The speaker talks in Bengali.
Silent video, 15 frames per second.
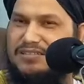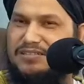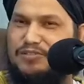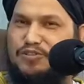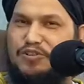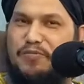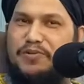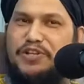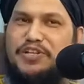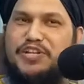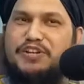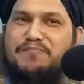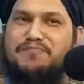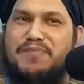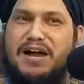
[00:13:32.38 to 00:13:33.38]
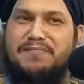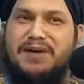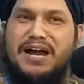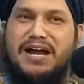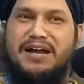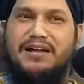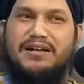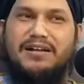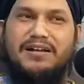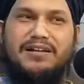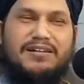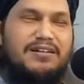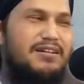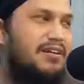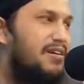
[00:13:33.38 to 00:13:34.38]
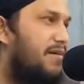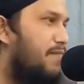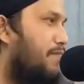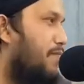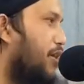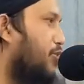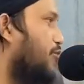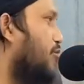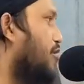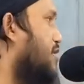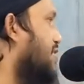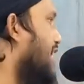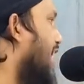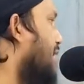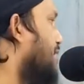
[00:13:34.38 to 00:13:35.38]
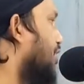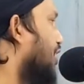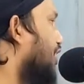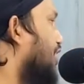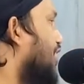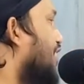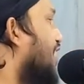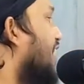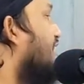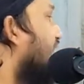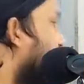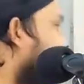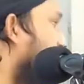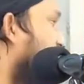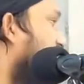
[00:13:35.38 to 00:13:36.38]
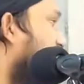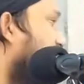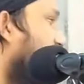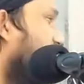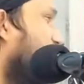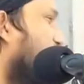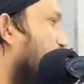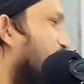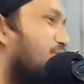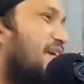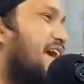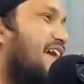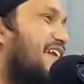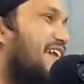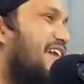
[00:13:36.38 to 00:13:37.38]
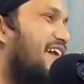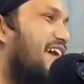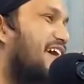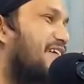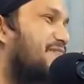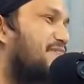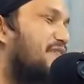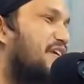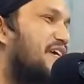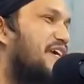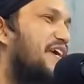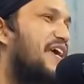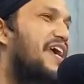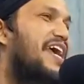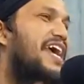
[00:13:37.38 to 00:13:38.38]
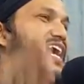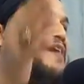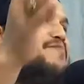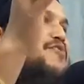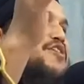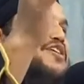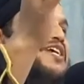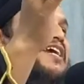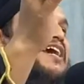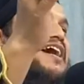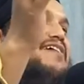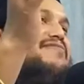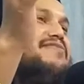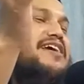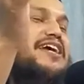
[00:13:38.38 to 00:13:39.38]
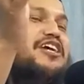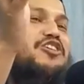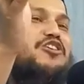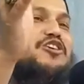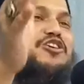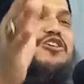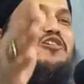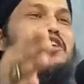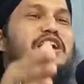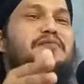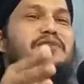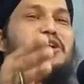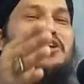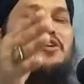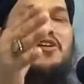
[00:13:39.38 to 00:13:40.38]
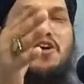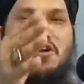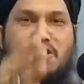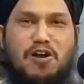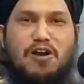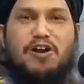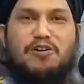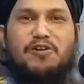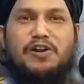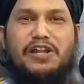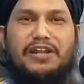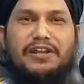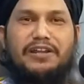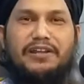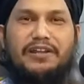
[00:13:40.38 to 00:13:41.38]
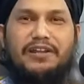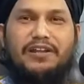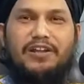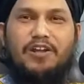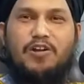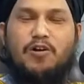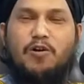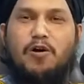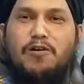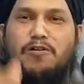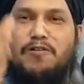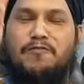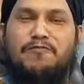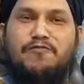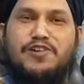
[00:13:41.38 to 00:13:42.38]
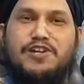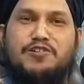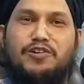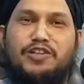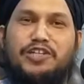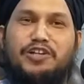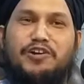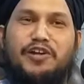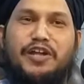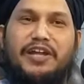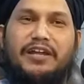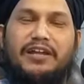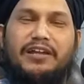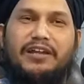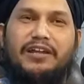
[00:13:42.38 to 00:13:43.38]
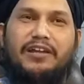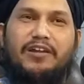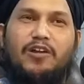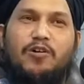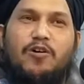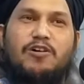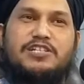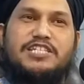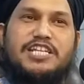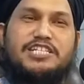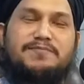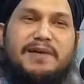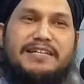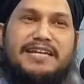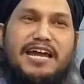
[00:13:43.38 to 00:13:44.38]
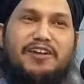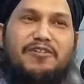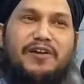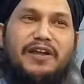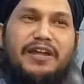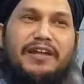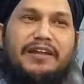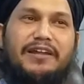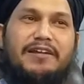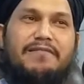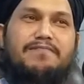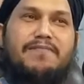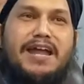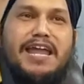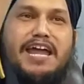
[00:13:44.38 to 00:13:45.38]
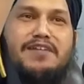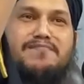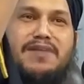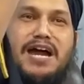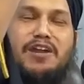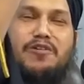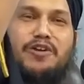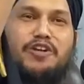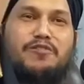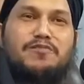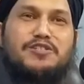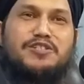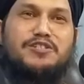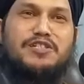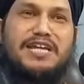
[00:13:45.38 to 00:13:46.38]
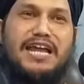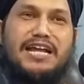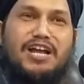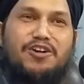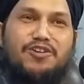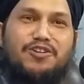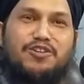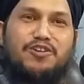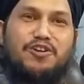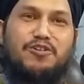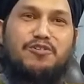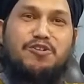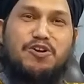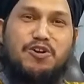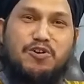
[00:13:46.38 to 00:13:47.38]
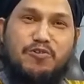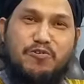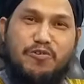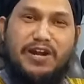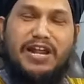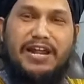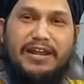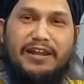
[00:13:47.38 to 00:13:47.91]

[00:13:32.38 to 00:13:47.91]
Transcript: নবীজির মামা মাতুল সাহাবি তিনি এসেছিলেন সুহান আল্লাহ এবং সেখান থেকে চট্টগ্রামে নঙ্গর করে কর্ণফুলি নদী হয়ে কক্সেস বাজার হয়ে মায়ানমার ওই সমস্ত জায়গা অঞ্চলগুলো ঘুরে